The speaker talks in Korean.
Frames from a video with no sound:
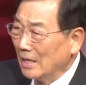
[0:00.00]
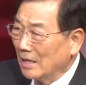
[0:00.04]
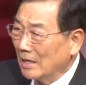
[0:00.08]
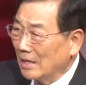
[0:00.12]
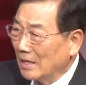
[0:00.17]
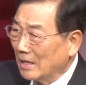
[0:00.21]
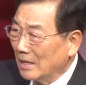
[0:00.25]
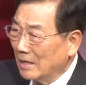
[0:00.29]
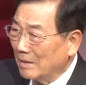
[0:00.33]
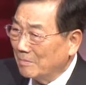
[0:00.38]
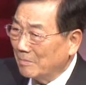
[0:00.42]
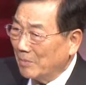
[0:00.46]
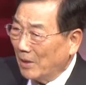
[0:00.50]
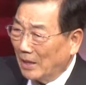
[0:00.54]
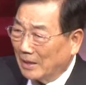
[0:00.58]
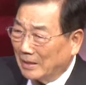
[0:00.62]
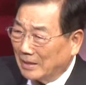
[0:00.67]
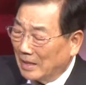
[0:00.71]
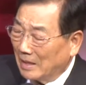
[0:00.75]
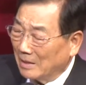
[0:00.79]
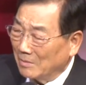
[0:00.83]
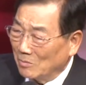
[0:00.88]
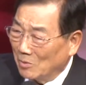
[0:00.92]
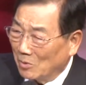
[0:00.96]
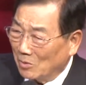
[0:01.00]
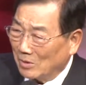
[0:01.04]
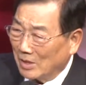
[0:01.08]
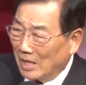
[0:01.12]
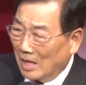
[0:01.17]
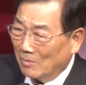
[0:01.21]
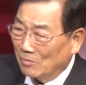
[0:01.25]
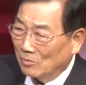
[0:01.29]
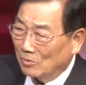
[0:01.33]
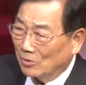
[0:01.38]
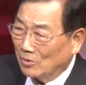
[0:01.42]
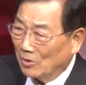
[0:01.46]
예, 백향목
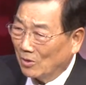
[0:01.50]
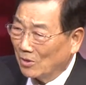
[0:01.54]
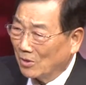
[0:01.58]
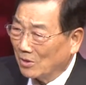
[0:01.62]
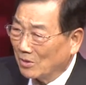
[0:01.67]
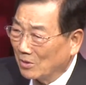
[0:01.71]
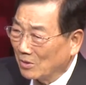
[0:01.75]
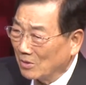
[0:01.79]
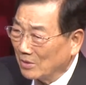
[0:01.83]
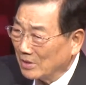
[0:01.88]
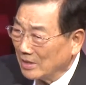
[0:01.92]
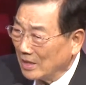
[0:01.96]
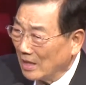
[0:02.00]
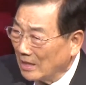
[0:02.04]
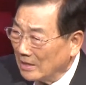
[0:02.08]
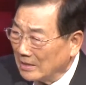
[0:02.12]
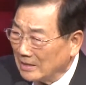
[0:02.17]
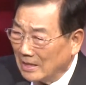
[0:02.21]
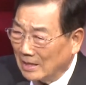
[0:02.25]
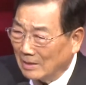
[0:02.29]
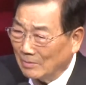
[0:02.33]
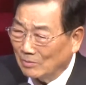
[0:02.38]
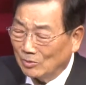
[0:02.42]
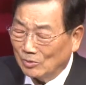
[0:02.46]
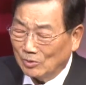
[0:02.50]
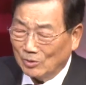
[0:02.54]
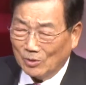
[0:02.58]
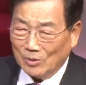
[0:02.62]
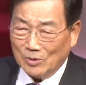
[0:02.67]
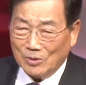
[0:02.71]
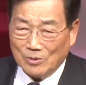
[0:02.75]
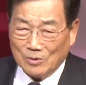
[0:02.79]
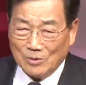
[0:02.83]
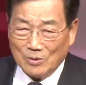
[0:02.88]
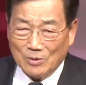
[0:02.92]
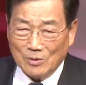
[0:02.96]
나무도 있고 향나무도
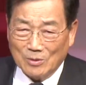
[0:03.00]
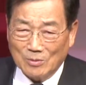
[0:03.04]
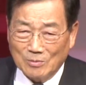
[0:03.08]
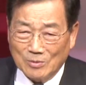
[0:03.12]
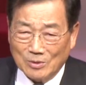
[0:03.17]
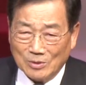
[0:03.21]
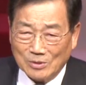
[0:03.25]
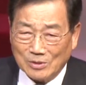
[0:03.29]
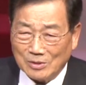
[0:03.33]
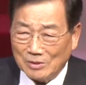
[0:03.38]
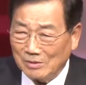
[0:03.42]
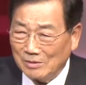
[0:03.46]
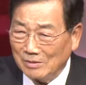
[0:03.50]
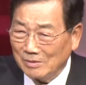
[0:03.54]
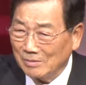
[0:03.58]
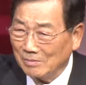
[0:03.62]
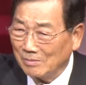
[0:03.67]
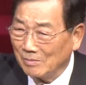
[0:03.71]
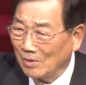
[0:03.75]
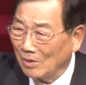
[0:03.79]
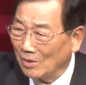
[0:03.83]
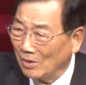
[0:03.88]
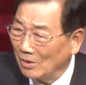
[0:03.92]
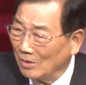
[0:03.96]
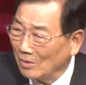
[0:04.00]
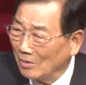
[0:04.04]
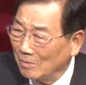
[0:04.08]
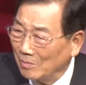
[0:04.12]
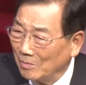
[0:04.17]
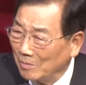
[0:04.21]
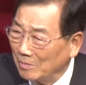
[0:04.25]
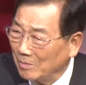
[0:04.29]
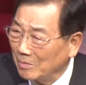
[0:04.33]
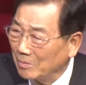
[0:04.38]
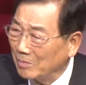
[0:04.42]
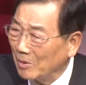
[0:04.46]
있고 무슨 뭐
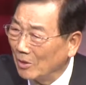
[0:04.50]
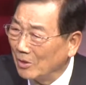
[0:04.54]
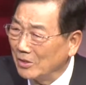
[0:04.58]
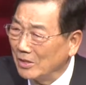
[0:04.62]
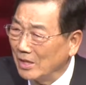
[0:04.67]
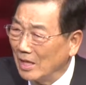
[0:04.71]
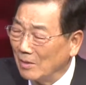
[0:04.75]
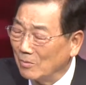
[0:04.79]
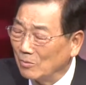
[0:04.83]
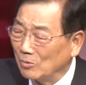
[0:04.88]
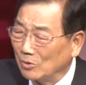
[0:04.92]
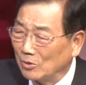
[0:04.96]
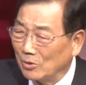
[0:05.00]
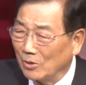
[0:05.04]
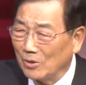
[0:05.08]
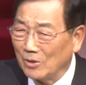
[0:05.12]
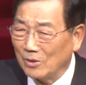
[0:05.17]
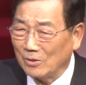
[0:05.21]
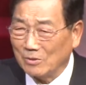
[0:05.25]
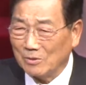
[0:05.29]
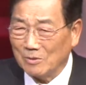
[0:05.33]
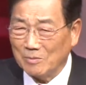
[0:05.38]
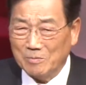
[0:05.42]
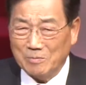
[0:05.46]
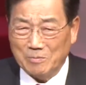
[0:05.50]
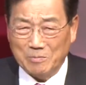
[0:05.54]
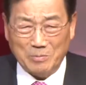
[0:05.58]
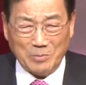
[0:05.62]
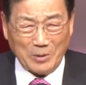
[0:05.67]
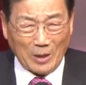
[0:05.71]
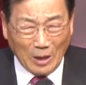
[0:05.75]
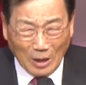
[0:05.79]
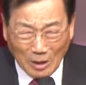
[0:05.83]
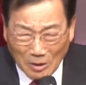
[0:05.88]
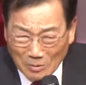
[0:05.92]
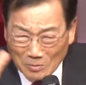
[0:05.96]
벚나무도 있고
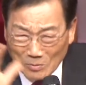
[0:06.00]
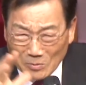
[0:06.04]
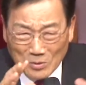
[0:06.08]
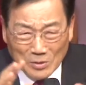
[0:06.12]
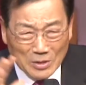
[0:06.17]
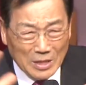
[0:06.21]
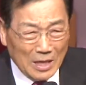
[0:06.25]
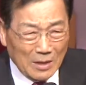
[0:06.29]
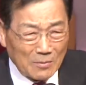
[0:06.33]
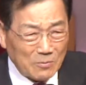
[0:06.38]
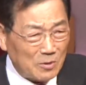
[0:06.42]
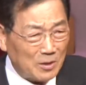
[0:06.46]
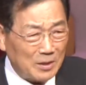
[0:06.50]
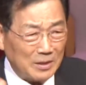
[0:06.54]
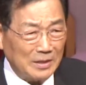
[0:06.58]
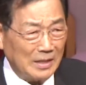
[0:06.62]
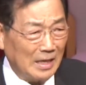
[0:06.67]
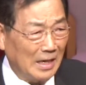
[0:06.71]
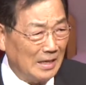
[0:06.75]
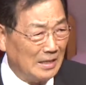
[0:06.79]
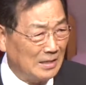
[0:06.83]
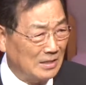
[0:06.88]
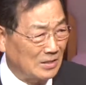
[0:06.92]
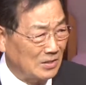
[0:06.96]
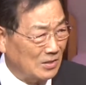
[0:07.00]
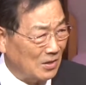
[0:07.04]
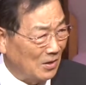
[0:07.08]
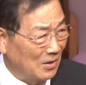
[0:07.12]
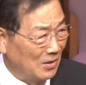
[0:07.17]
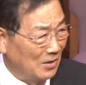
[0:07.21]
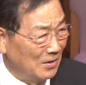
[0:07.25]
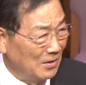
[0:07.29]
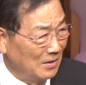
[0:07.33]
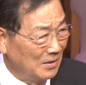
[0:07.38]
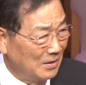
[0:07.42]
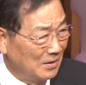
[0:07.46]
별로 모 뭐 나무가 다
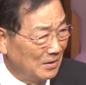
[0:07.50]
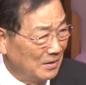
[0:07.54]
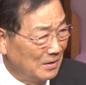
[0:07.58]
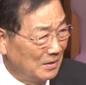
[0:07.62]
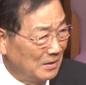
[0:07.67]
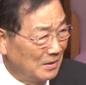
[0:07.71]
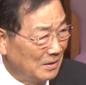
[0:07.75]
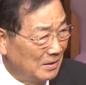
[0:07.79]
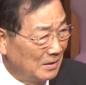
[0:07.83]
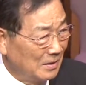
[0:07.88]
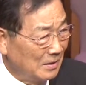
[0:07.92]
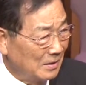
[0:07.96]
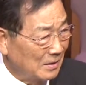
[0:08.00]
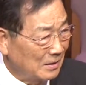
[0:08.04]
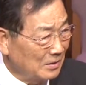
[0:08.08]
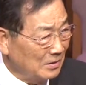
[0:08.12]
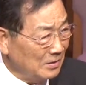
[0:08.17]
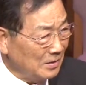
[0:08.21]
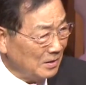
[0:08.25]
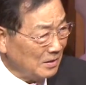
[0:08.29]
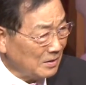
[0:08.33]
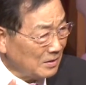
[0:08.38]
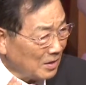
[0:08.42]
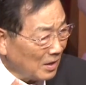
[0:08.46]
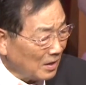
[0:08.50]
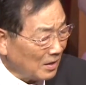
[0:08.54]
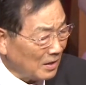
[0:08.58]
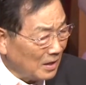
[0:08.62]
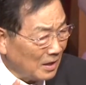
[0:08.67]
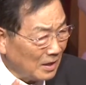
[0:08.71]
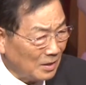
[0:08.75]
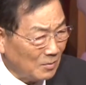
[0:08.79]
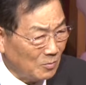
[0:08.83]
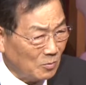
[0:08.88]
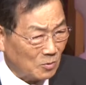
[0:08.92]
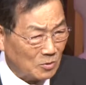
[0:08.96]
있어. 근데
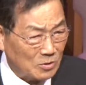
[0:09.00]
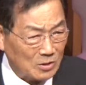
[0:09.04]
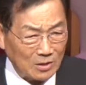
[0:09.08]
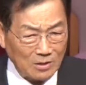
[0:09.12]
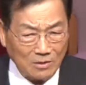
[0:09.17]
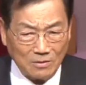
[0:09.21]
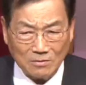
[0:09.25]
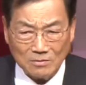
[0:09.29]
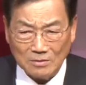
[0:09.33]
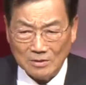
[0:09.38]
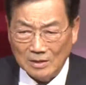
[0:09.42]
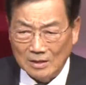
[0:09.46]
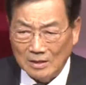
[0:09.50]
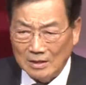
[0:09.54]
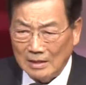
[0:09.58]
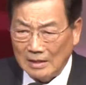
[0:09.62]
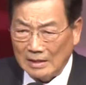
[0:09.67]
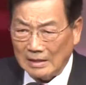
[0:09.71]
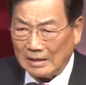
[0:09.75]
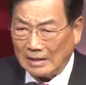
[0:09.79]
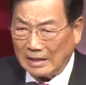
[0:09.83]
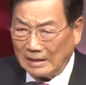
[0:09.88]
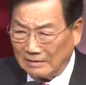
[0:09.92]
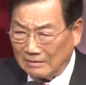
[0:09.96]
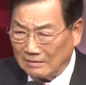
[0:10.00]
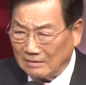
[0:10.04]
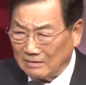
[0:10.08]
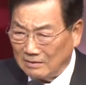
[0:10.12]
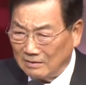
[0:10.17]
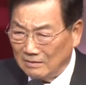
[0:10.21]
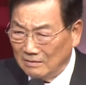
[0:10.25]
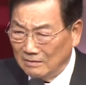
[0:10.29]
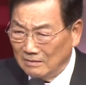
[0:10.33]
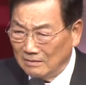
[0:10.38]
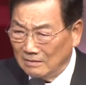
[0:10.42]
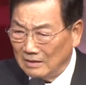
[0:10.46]
생각해 보세요.
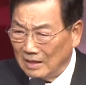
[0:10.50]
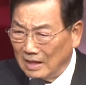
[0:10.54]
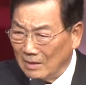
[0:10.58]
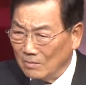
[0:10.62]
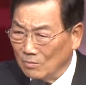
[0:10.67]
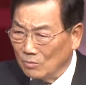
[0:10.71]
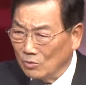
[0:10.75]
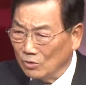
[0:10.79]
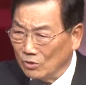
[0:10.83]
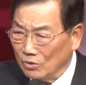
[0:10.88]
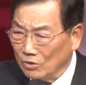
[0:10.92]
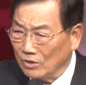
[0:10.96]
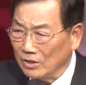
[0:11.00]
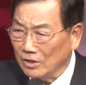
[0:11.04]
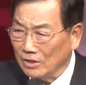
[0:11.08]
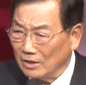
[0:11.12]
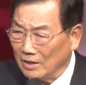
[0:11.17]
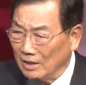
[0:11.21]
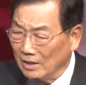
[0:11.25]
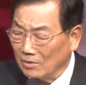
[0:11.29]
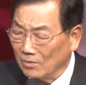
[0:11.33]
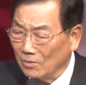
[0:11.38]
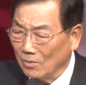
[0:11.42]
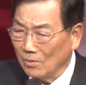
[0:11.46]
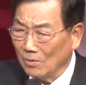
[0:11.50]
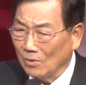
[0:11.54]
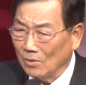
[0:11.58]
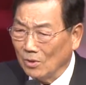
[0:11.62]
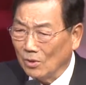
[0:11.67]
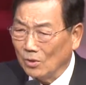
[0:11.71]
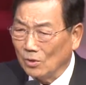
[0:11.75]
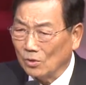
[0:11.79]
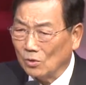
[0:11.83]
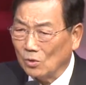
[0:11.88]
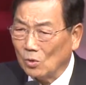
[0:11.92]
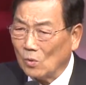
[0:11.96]
같은 나무들인데도
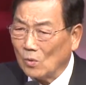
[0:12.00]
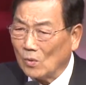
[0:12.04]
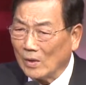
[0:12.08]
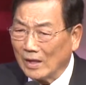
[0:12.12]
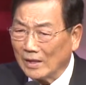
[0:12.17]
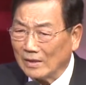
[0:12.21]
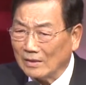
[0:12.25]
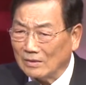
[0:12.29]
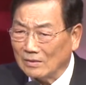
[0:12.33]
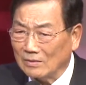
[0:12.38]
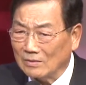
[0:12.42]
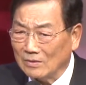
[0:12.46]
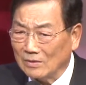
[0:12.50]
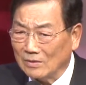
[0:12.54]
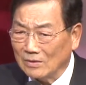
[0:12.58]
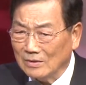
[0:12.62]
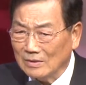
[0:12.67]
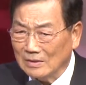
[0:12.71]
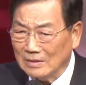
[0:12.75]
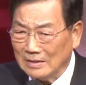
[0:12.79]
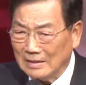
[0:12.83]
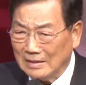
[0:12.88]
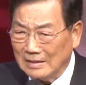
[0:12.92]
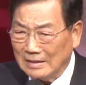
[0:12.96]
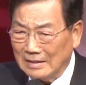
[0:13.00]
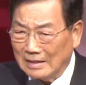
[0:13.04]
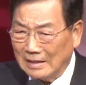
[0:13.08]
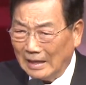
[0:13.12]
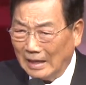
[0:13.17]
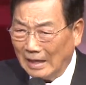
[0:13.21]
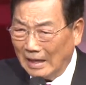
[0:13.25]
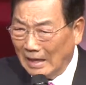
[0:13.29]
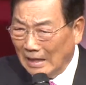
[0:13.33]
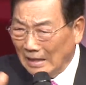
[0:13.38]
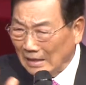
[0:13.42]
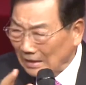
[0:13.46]
똑같은 거는
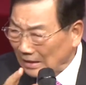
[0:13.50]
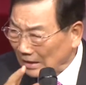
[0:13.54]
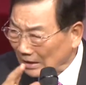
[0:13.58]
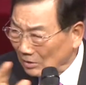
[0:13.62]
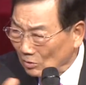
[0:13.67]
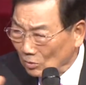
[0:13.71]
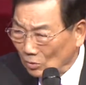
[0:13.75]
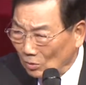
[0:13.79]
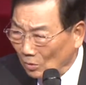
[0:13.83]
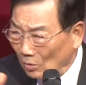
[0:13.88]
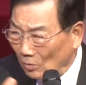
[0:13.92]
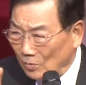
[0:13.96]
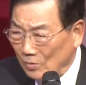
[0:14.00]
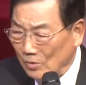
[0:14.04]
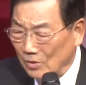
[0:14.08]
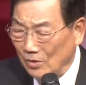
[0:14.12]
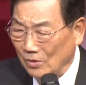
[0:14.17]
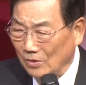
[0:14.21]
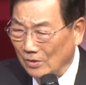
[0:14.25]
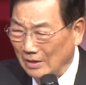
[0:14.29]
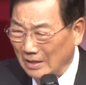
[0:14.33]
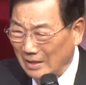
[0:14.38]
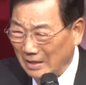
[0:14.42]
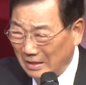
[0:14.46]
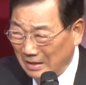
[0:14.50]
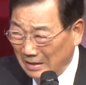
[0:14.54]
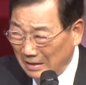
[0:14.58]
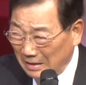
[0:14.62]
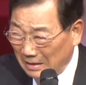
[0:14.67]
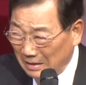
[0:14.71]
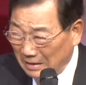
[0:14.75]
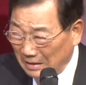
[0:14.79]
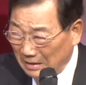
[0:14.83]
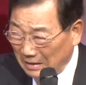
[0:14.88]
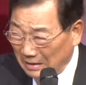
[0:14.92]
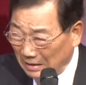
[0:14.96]
한 개도 없어. 다
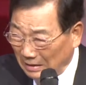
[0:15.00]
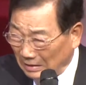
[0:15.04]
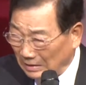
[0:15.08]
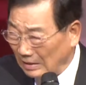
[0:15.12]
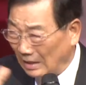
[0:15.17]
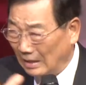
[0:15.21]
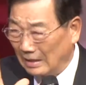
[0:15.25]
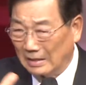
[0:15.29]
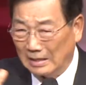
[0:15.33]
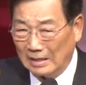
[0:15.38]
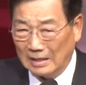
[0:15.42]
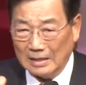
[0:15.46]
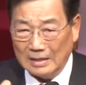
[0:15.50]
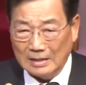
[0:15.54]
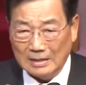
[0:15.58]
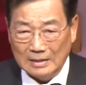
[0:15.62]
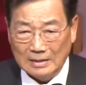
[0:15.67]
달라.